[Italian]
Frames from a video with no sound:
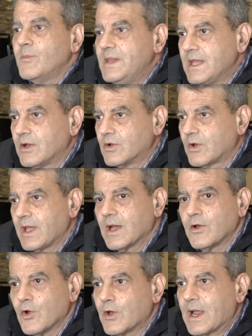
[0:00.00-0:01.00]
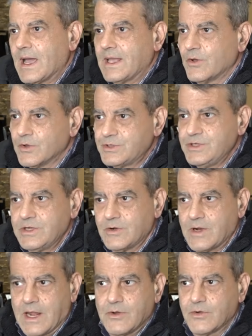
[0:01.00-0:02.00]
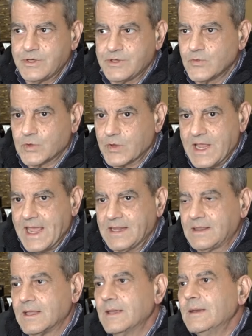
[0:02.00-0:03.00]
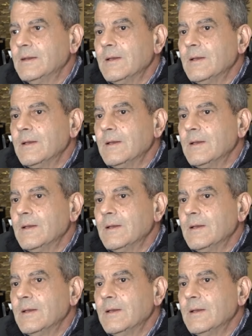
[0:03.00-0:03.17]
mi dicono che ancora ad oggi non hanno ricevuto niente